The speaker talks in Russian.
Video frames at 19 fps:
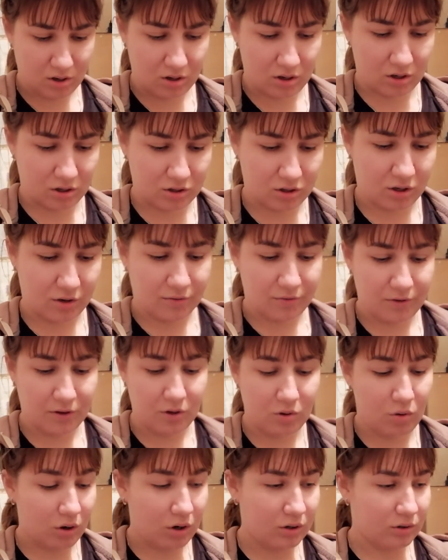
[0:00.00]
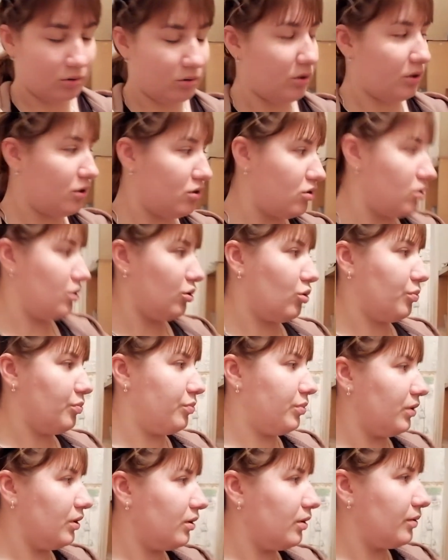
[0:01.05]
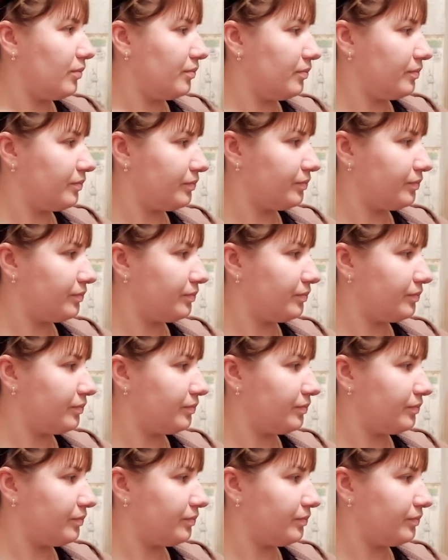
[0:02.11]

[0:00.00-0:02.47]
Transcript: есть кофеек, который я сегодня купила.